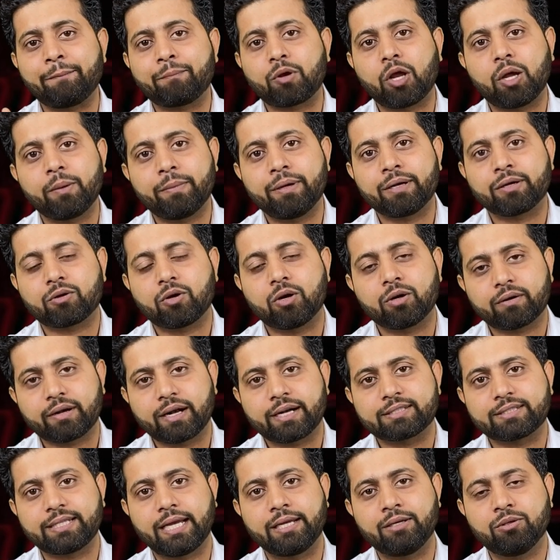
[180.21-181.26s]
एम्प्लॉयमेंट
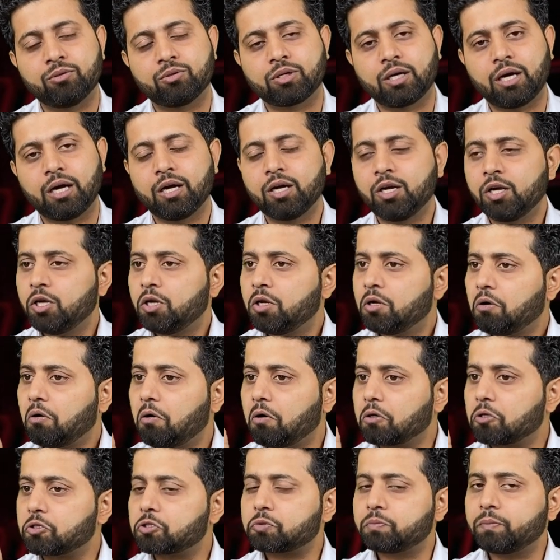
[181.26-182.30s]
कॉन्ट्रैक्ट साइन होगा
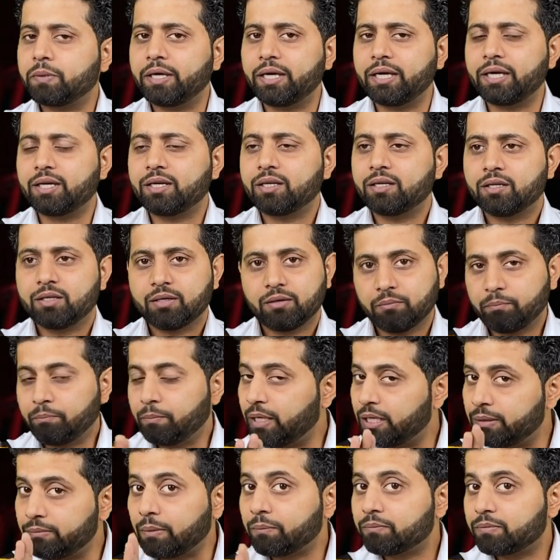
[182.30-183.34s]
और उसमें
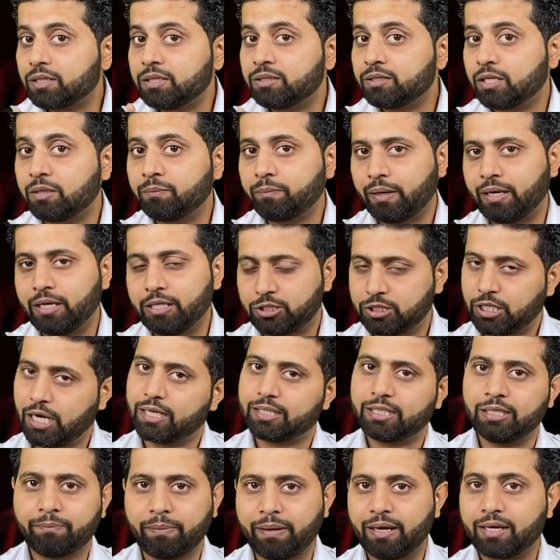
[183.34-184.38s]
मिनिमम तीन दिन पहले चार
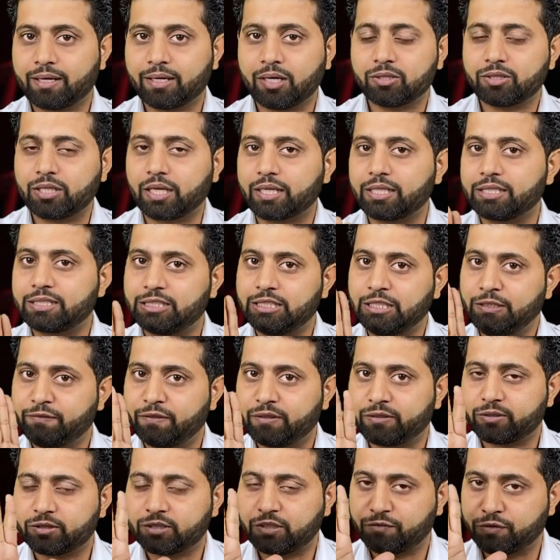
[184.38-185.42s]
दिन पहले कराओ ताकि सी
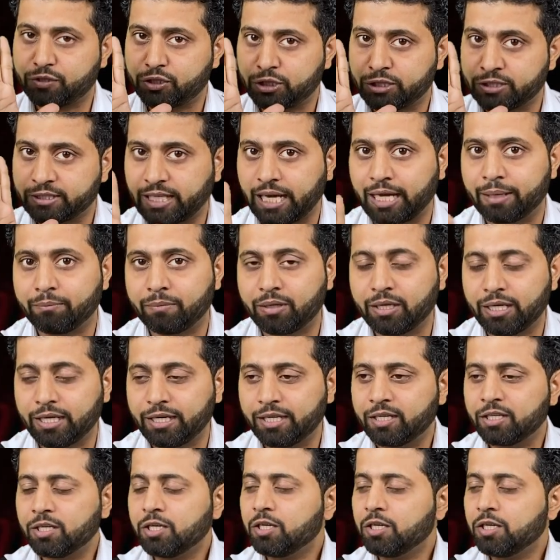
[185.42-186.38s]
फेयर को सफिशियंट टाइम मिले